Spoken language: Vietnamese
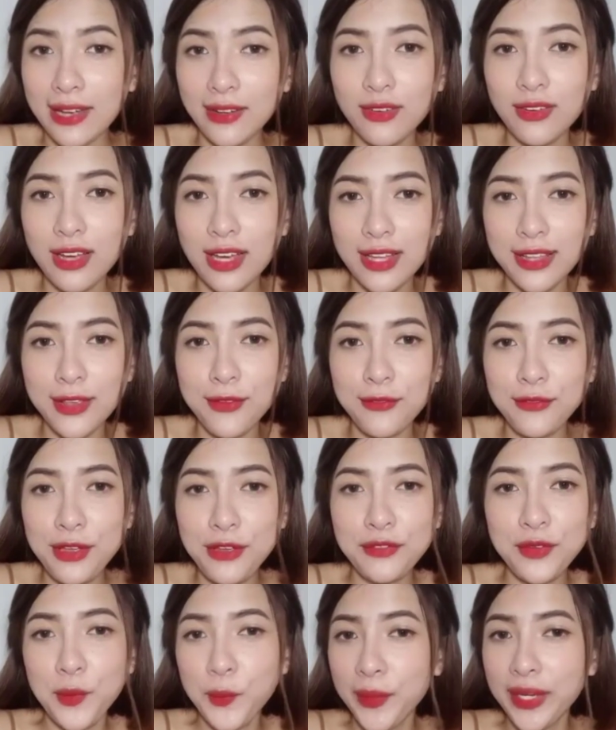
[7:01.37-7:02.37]
rảnh quá ha, trong
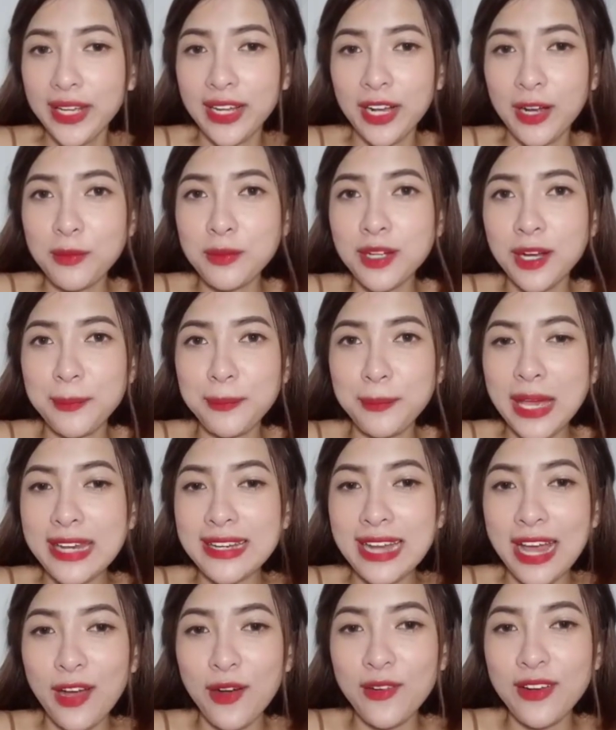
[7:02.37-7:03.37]
Ivu thì không
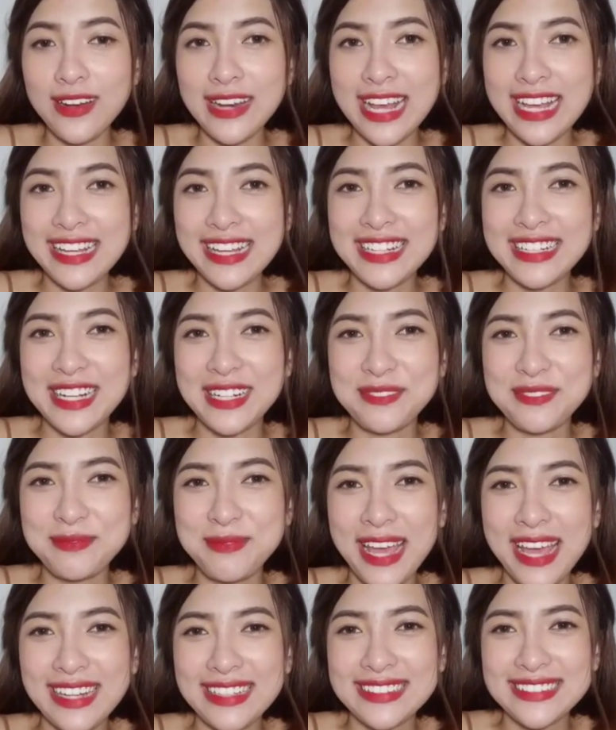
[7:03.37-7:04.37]
comment đâu lên lấy cái
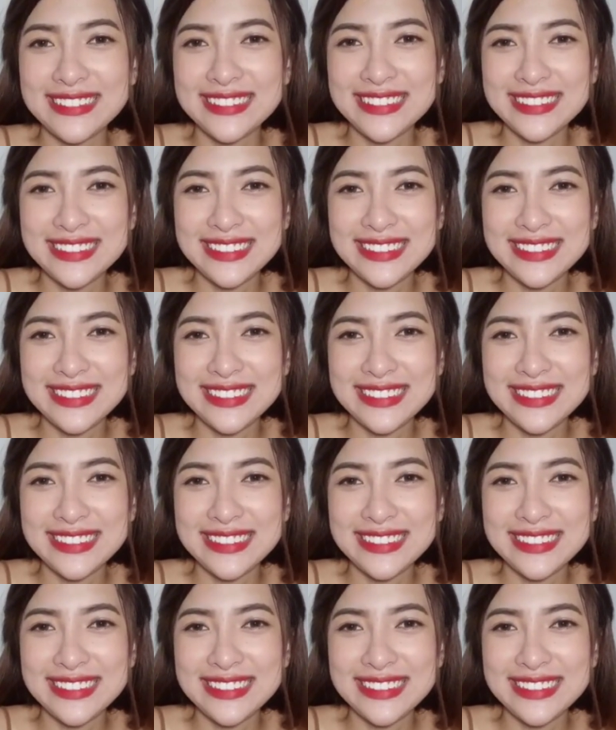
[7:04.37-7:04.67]
comment